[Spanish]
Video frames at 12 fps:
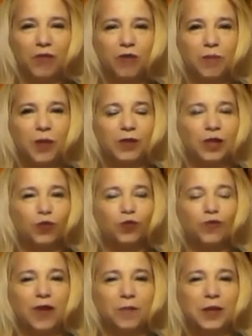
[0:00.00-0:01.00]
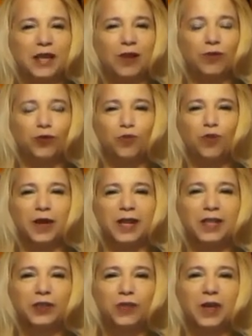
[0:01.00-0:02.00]
Ha formado ya su familia con su
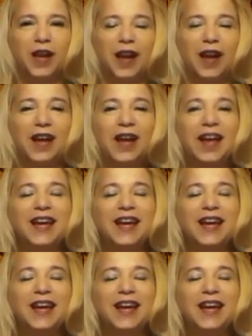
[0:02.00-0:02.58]
mujer y su hija.